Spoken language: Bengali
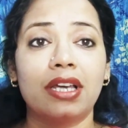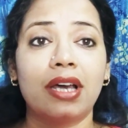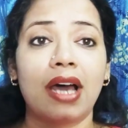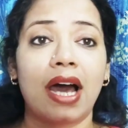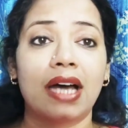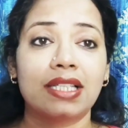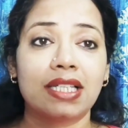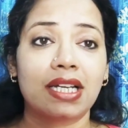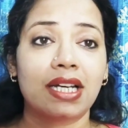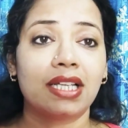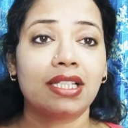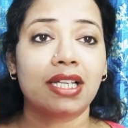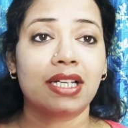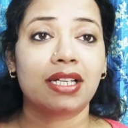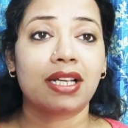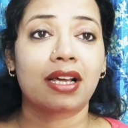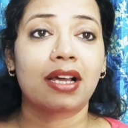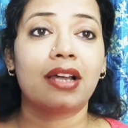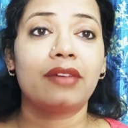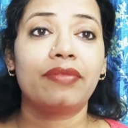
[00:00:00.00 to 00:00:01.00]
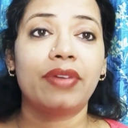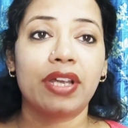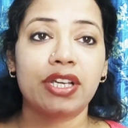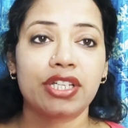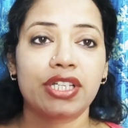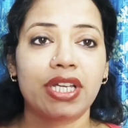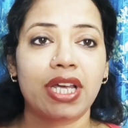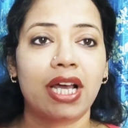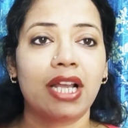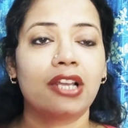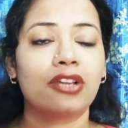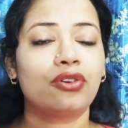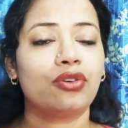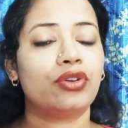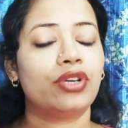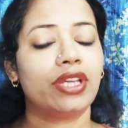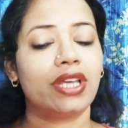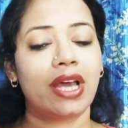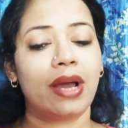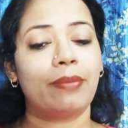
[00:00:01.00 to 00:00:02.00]
যে হাজার হাজার টাকার ফেসিয়াল
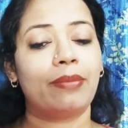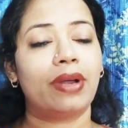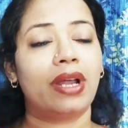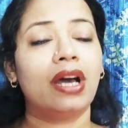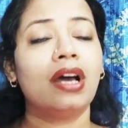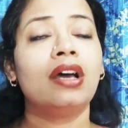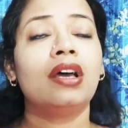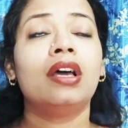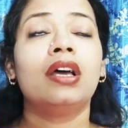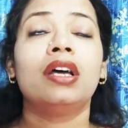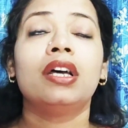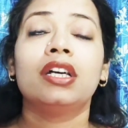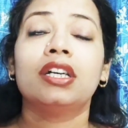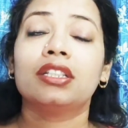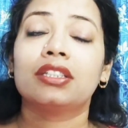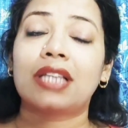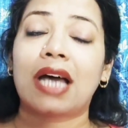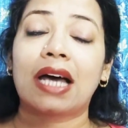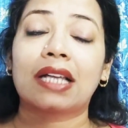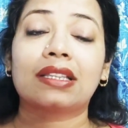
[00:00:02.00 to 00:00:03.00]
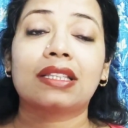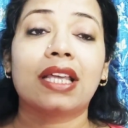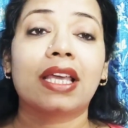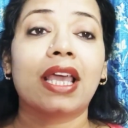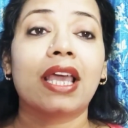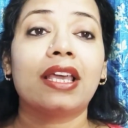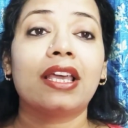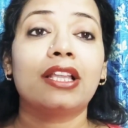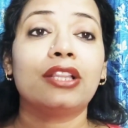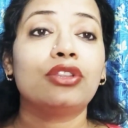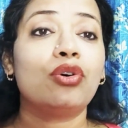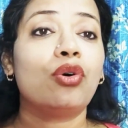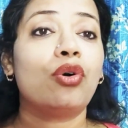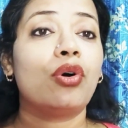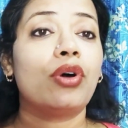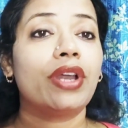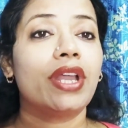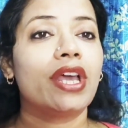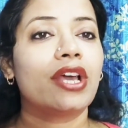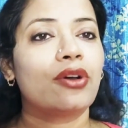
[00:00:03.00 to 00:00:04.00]
করি আমরা তার থেকে কিন্তু
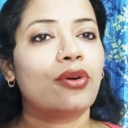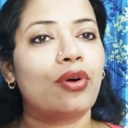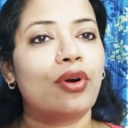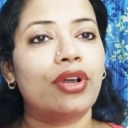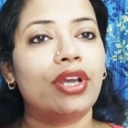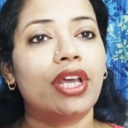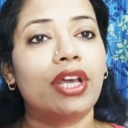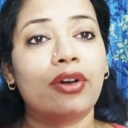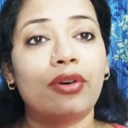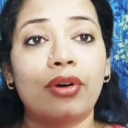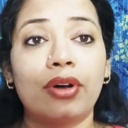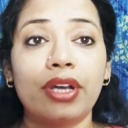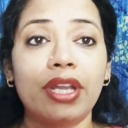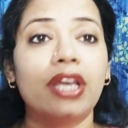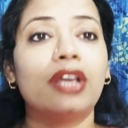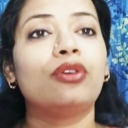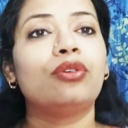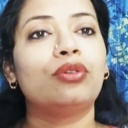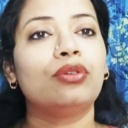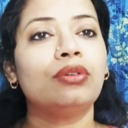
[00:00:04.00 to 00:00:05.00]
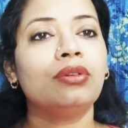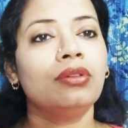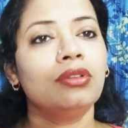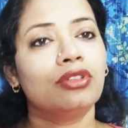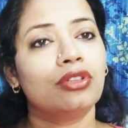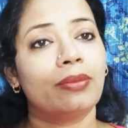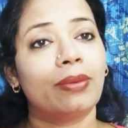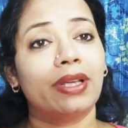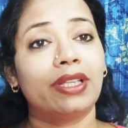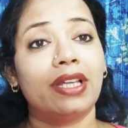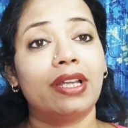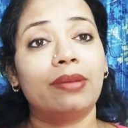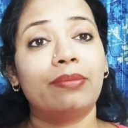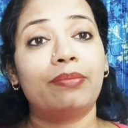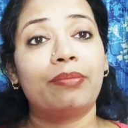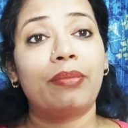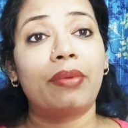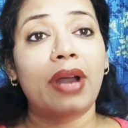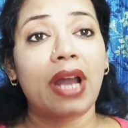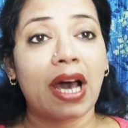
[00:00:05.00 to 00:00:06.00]
অনেক অনেক অনেক গুণ তোমাদের
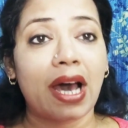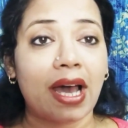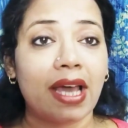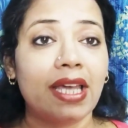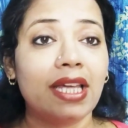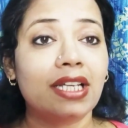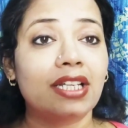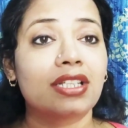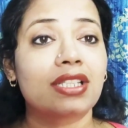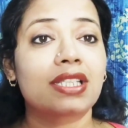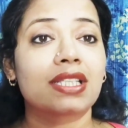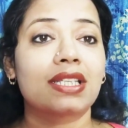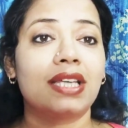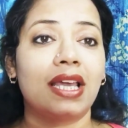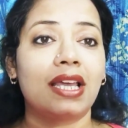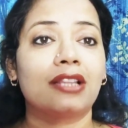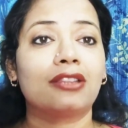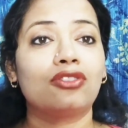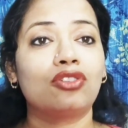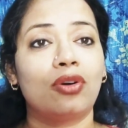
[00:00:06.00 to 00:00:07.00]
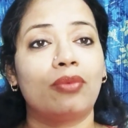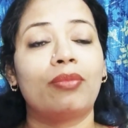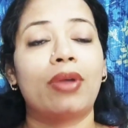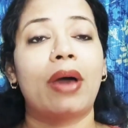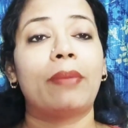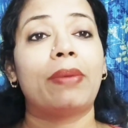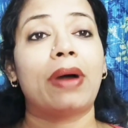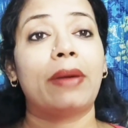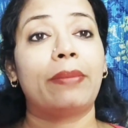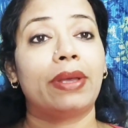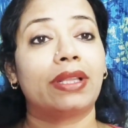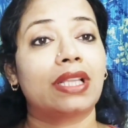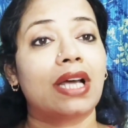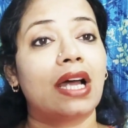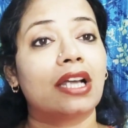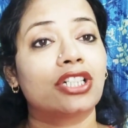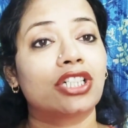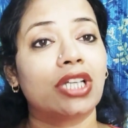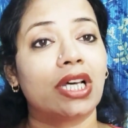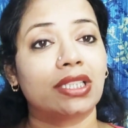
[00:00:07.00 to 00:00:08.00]
ব্রাইট স্কিন তোমরা পাবে
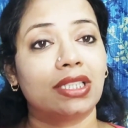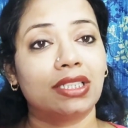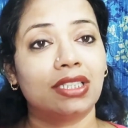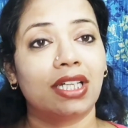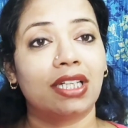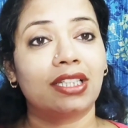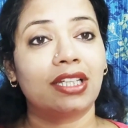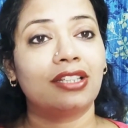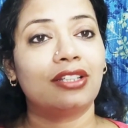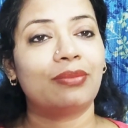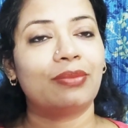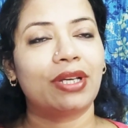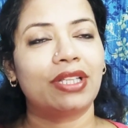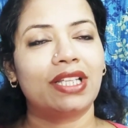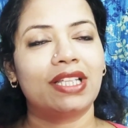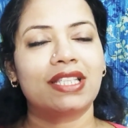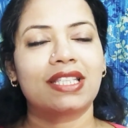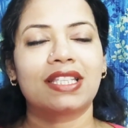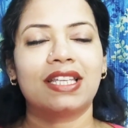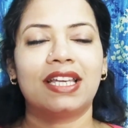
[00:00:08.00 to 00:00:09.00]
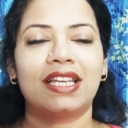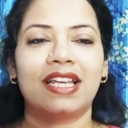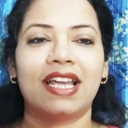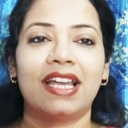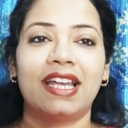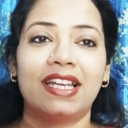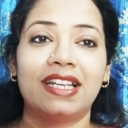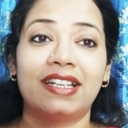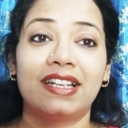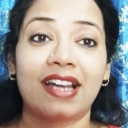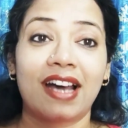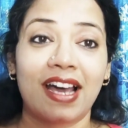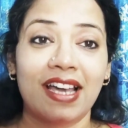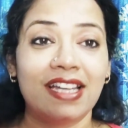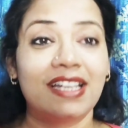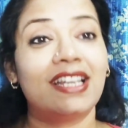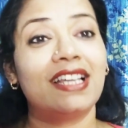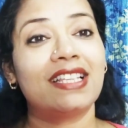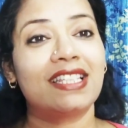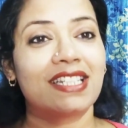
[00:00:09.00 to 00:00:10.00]
তার সাথে সাথে তোমাদের স্কিনের এই
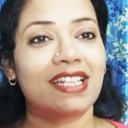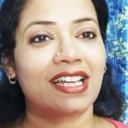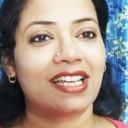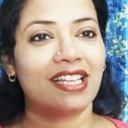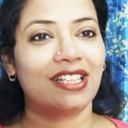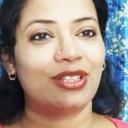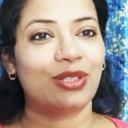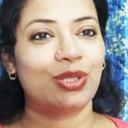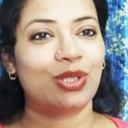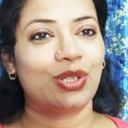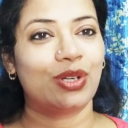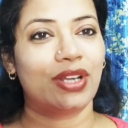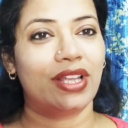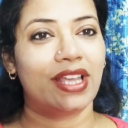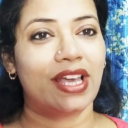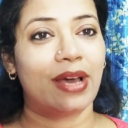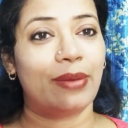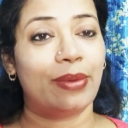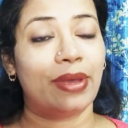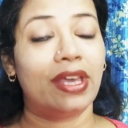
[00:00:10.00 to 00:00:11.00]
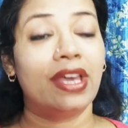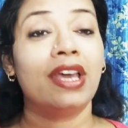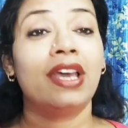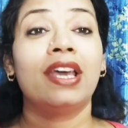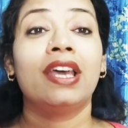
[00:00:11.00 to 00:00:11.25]
ড্রাইনেসটা কিন্তু চলে যাবে